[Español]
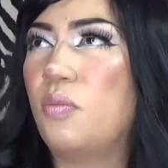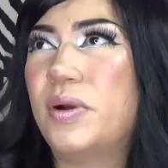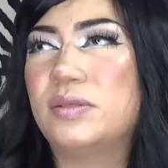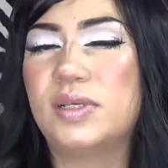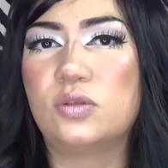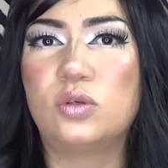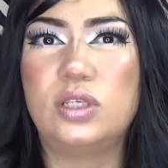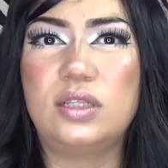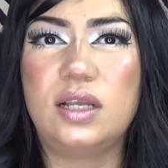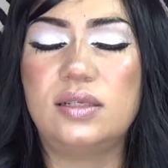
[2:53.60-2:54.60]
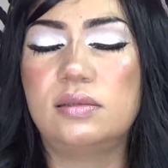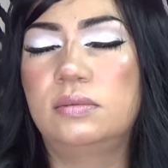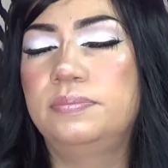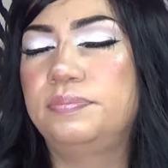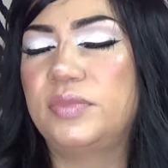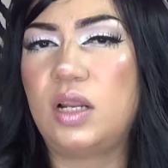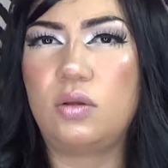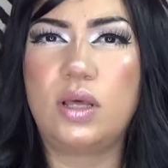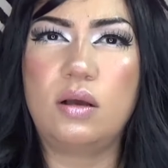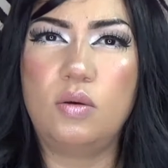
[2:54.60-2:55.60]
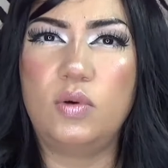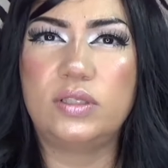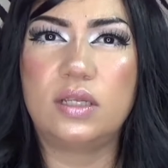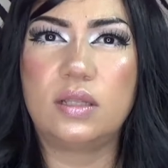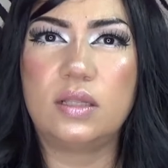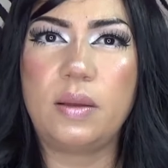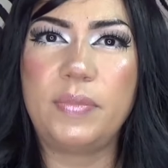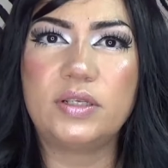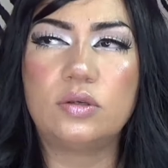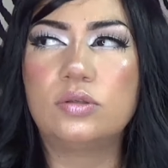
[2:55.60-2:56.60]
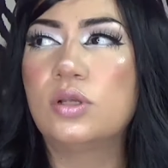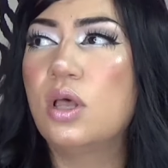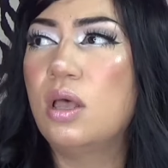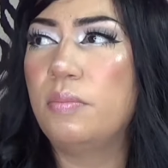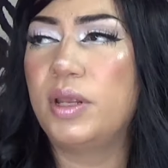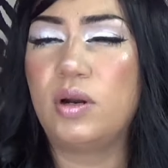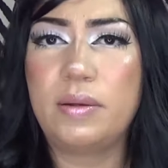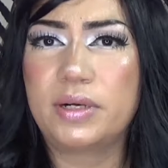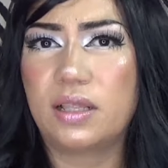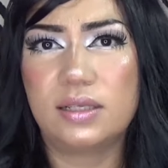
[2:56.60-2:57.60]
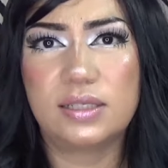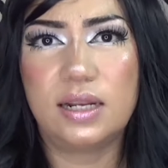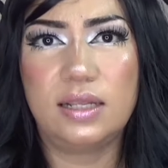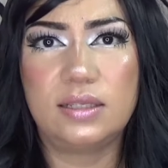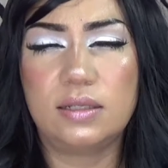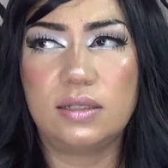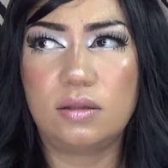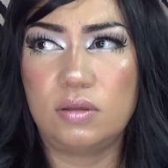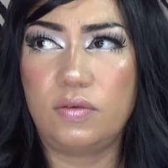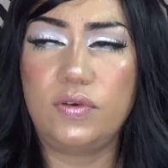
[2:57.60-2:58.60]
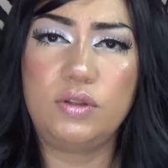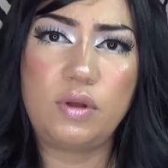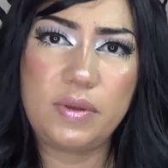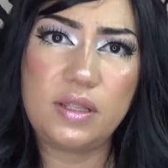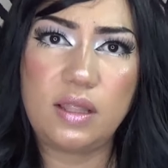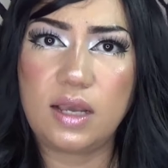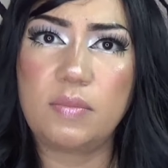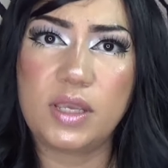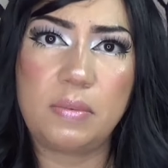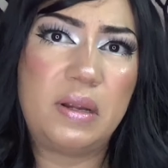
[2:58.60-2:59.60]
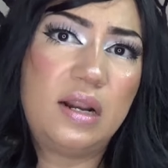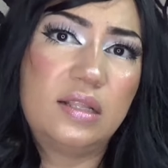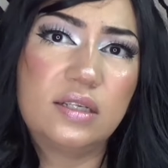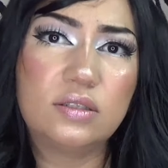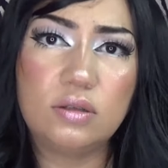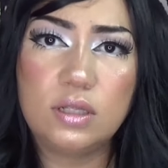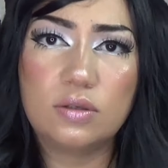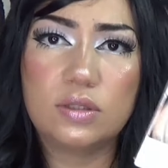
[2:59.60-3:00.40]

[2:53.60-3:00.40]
Si compras más cositas, te lo dan como en 70 pesos, pero la verdad es que en la tiendita donde fui no había nada que me llamara la atención,